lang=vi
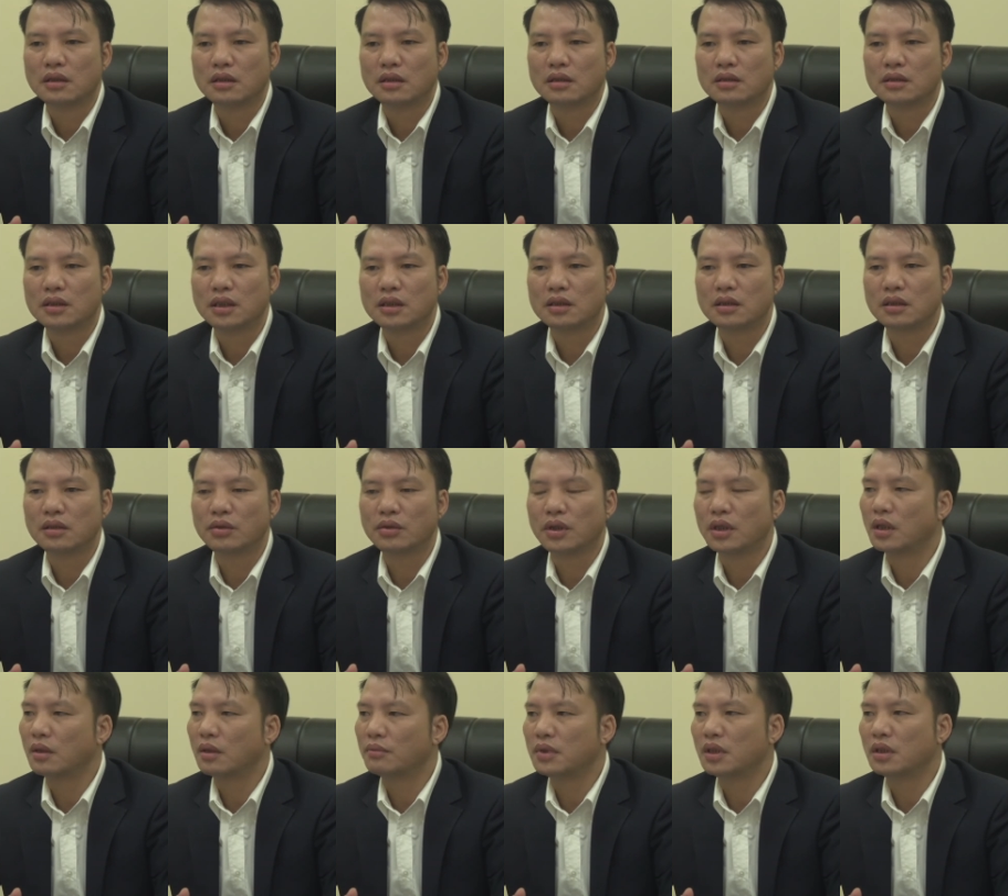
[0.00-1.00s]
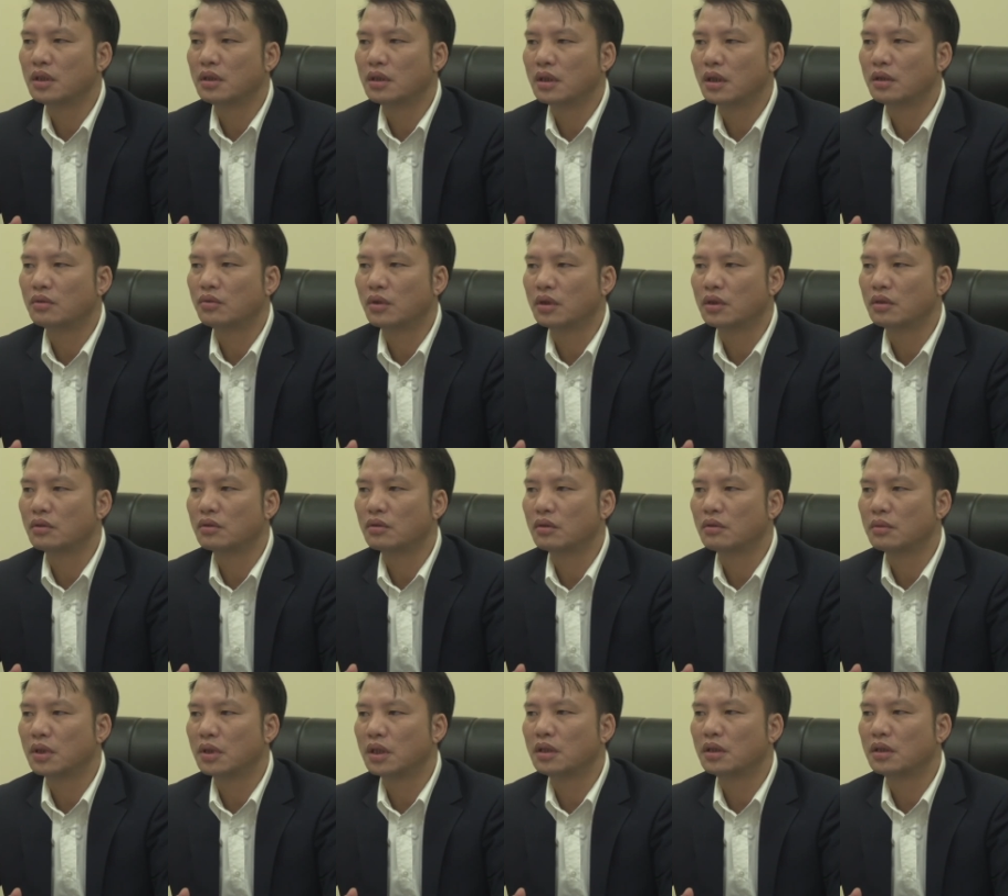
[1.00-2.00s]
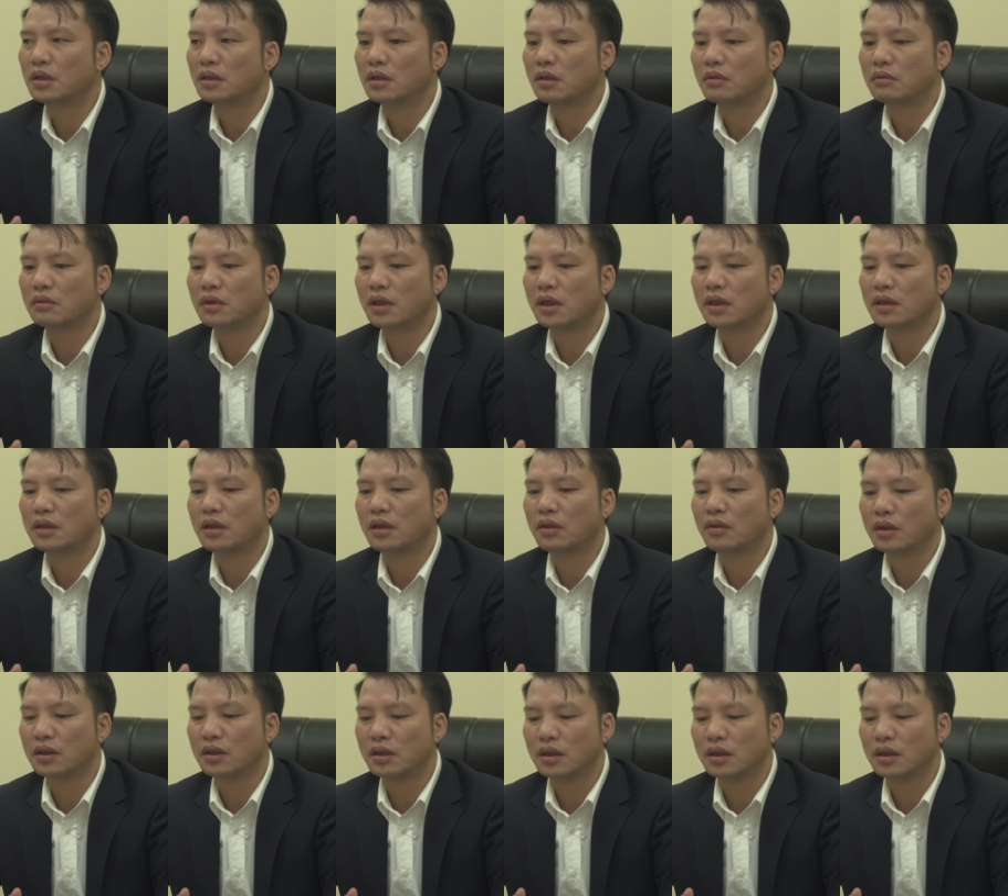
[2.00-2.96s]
à, xây dựng huyện Hàm Yên đạt chuẩn nông thôn mới trong cái giai đoạn